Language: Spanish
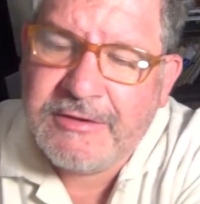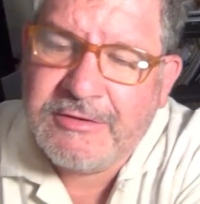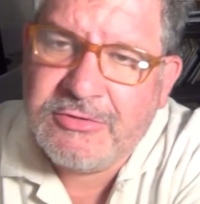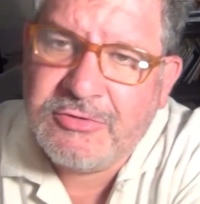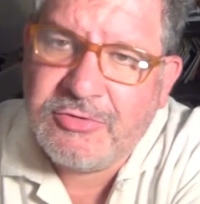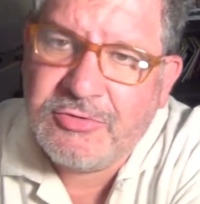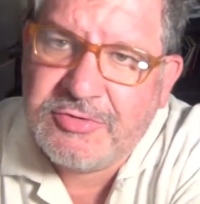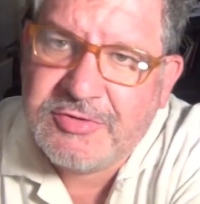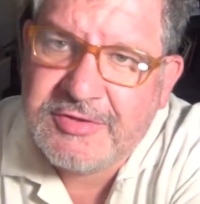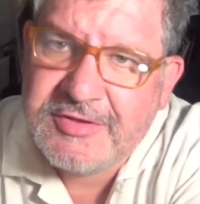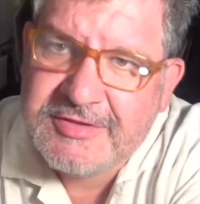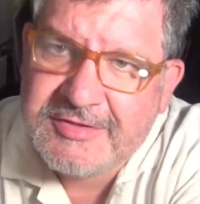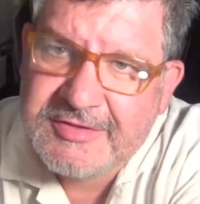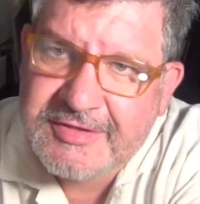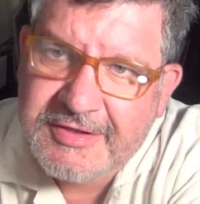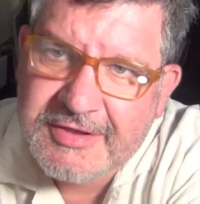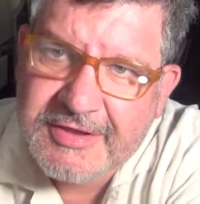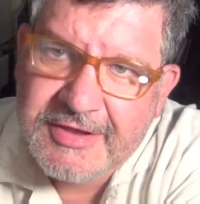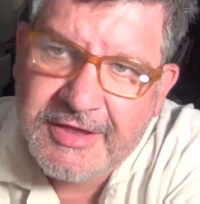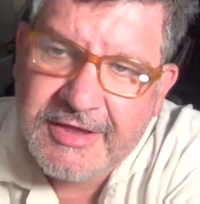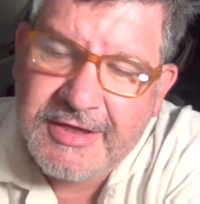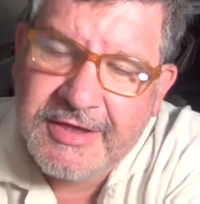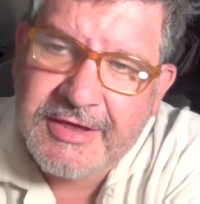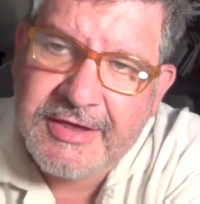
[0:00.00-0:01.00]
nos dice
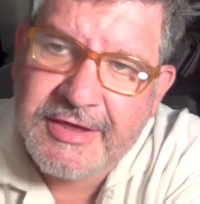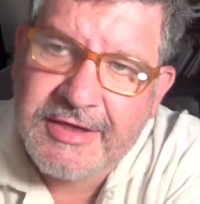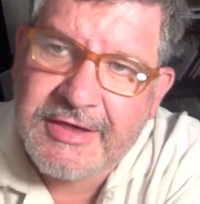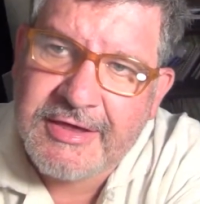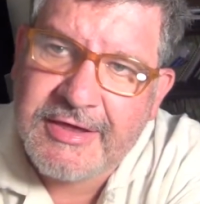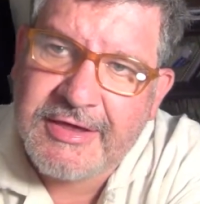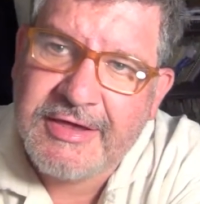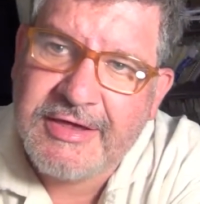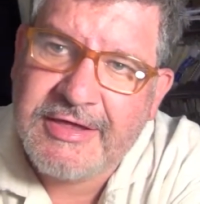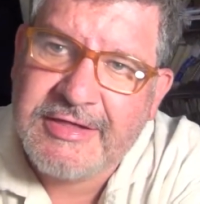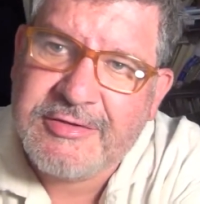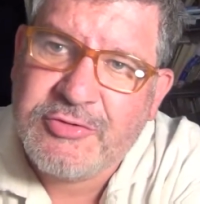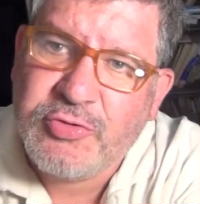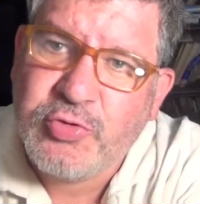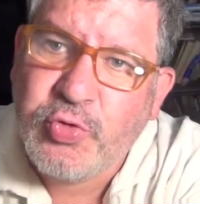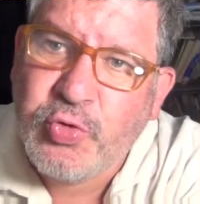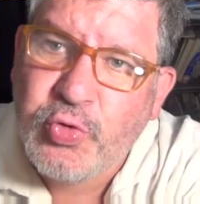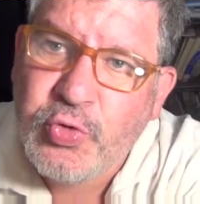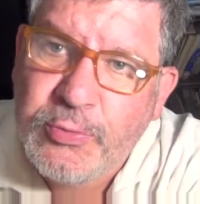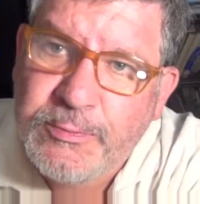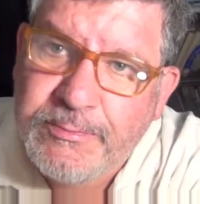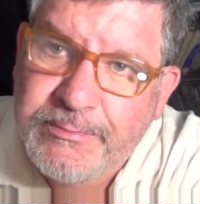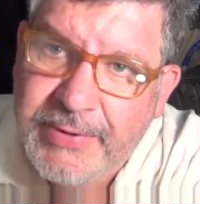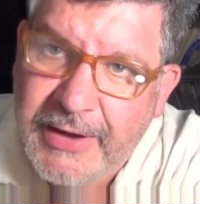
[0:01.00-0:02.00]
que eh, es
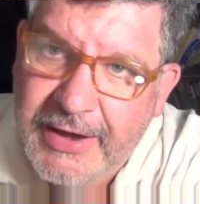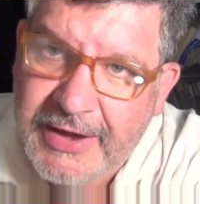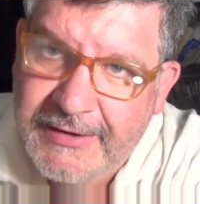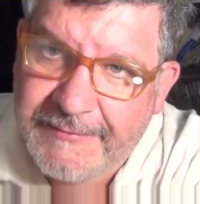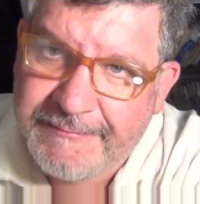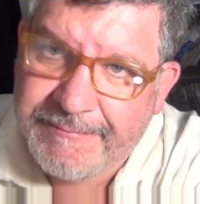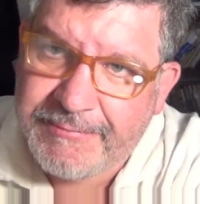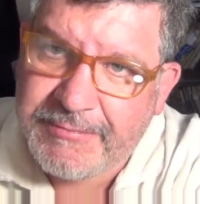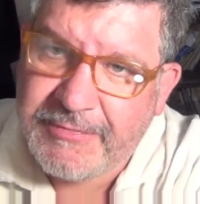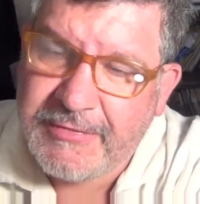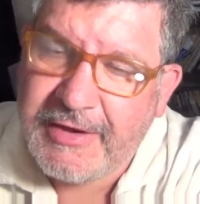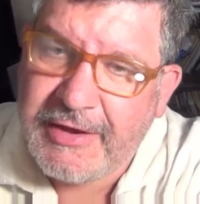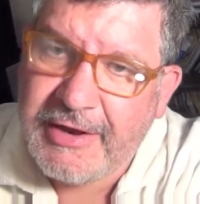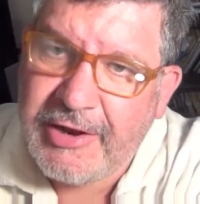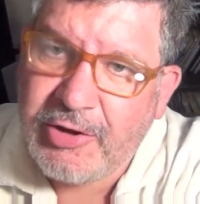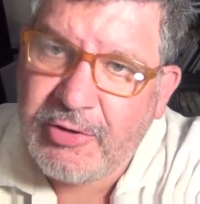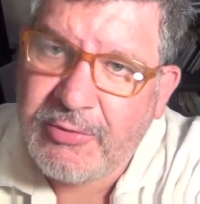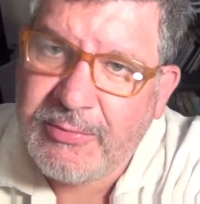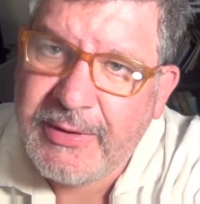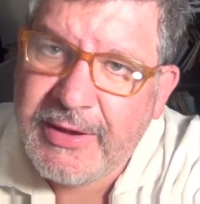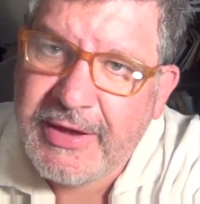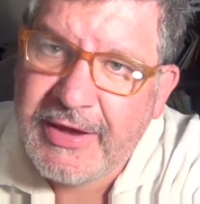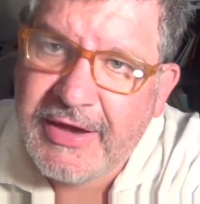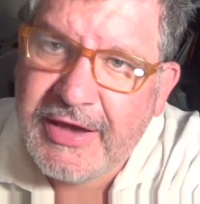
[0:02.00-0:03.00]
culpa de la
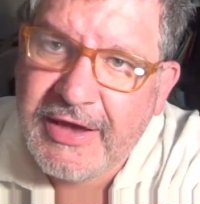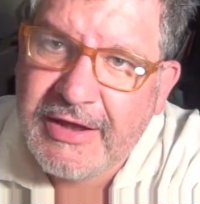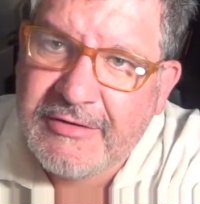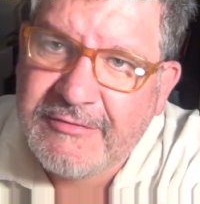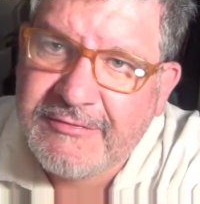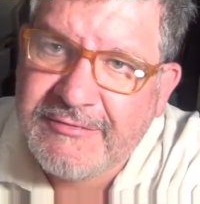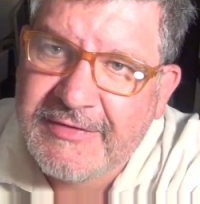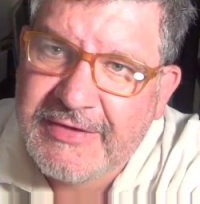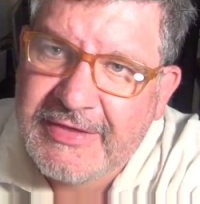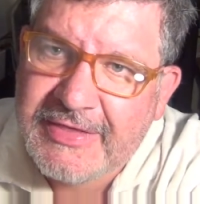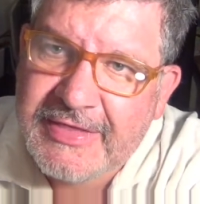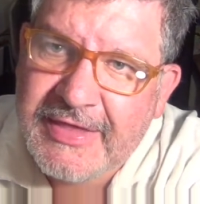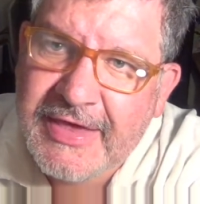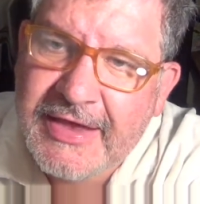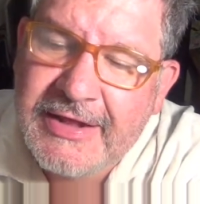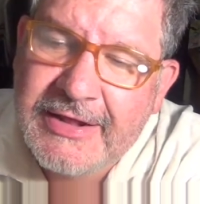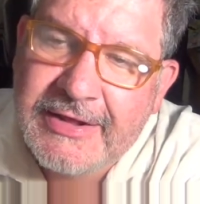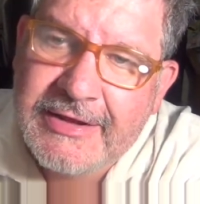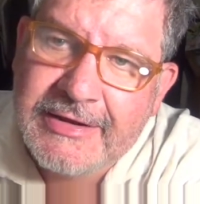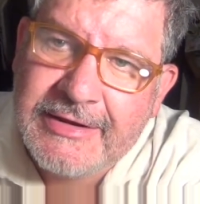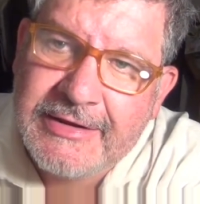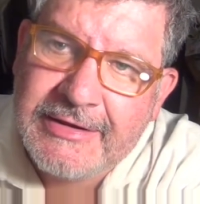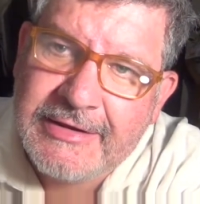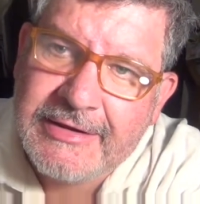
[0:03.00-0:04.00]
oveja al
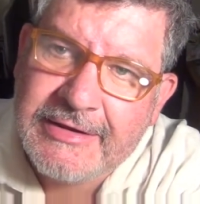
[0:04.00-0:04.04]
final